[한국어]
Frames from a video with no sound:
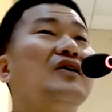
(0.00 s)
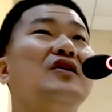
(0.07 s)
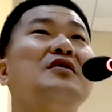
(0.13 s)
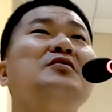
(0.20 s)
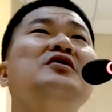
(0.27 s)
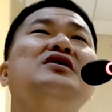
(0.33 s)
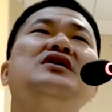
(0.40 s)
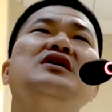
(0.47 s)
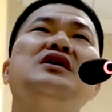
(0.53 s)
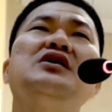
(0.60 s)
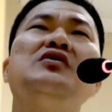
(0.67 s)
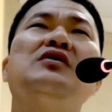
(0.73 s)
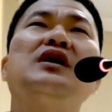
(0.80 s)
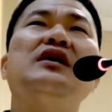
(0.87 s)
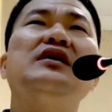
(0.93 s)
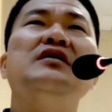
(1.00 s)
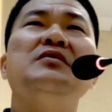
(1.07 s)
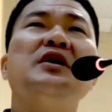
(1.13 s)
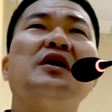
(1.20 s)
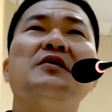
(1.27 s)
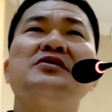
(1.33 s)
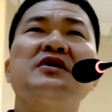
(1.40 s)
여러분 그 기도가
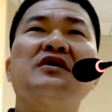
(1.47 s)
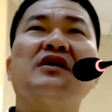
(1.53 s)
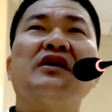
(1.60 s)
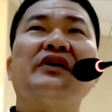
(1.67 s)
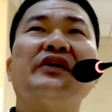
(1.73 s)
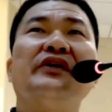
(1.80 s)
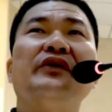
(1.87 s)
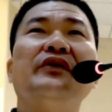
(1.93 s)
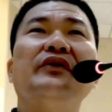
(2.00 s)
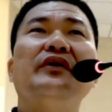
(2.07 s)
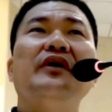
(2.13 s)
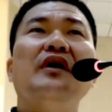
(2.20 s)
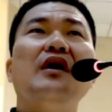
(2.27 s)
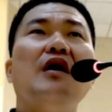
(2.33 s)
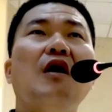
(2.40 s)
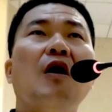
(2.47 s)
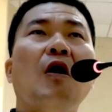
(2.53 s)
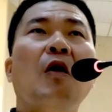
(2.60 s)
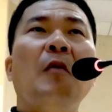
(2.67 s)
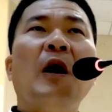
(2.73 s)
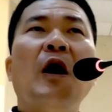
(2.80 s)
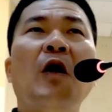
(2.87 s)
의미가 없을 것 같아요.
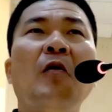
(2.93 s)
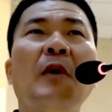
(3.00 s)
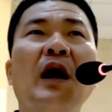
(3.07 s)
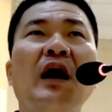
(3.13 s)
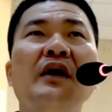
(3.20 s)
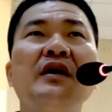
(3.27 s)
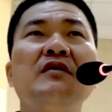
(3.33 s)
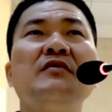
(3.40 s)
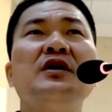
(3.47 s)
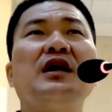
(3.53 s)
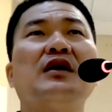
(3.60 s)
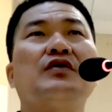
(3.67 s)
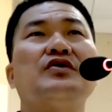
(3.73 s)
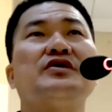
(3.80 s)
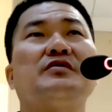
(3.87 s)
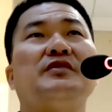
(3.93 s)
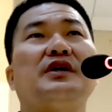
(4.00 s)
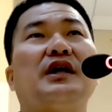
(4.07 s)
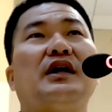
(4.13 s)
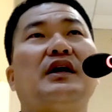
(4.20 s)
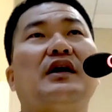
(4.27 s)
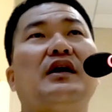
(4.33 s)
어마어마한 힘을 갖고
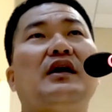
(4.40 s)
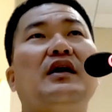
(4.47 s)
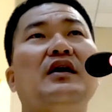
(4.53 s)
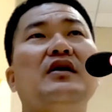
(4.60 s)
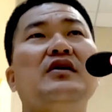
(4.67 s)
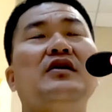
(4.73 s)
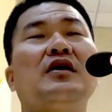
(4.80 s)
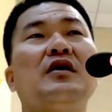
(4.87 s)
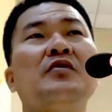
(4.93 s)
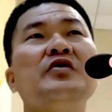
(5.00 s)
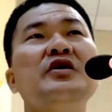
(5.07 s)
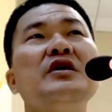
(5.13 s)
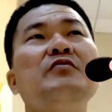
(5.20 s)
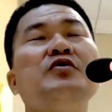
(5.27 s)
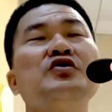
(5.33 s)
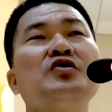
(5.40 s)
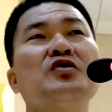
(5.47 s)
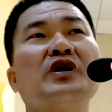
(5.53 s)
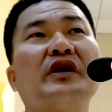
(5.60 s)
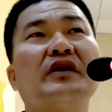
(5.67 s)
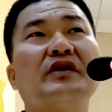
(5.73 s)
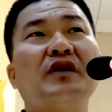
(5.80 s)
있습니다. 여러분이
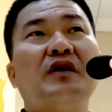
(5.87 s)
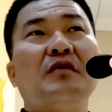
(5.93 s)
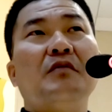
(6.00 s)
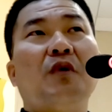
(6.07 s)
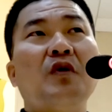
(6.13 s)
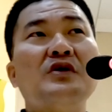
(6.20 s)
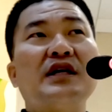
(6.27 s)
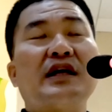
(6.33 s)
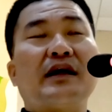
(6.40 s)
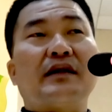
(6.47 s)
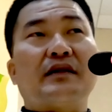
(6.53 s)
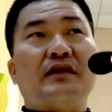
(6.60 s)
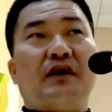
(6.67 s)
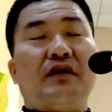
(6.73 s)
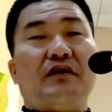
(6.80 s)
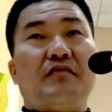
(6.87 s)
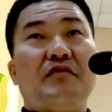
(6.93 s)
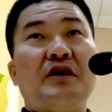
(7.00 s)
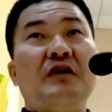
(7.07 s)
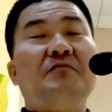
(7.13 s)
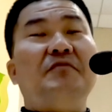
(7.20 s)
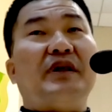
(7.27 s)
부족했던, 모자랐던,
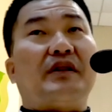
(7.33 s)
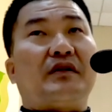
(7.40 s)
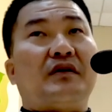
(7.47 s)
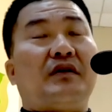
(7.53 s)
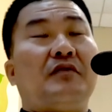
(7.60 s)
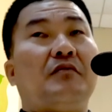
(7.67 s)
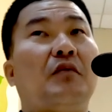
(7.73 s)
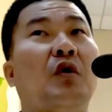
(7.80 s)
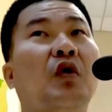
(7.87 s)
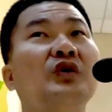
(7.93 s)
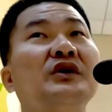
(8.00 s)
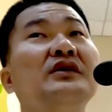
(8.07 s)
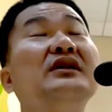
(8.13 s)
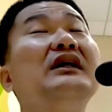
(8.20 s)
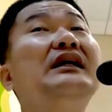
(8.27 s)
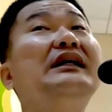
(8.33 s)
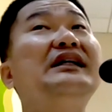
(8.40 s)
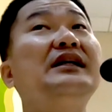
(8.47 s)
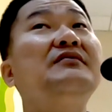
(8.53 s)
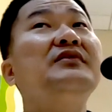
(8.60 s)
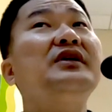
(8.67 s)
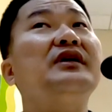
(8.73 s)
미흡했던 모든
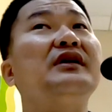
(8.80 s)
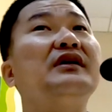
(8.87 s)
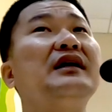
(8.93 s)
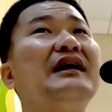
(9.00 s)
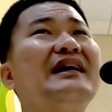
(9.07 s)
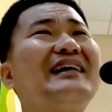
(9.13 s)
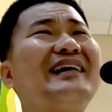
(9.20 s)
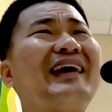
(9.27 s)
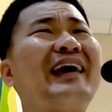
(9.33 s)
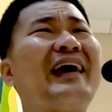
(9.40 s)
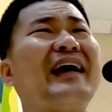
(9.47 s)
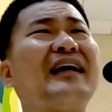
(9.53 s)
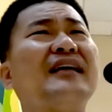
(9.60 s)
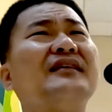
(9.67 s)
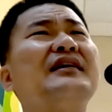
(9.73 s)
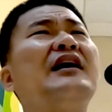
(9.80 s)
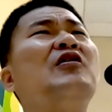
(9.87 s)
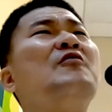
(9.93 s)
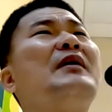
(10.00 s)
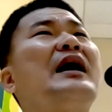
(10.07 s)
흠들을 깨끗하고